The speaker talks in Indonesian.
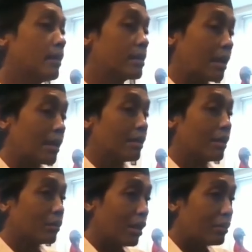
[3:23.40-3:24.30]
Nah sekarang
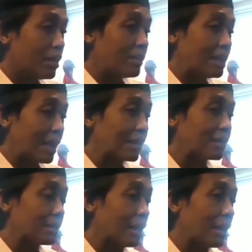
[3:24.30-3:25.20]
tahu-tahu dia bicara
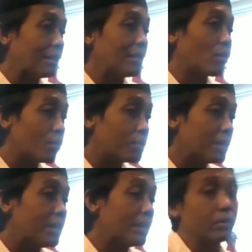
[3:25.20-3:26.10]
tentang anti
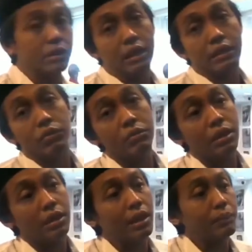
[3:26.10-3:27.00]
korupsi gitu, saya nggak tahu
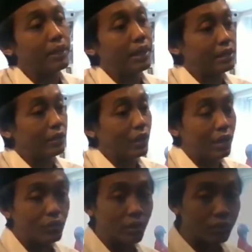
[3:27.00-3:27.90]
juga apa yang dia
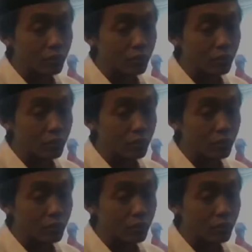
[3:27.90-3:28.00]
udah lakukan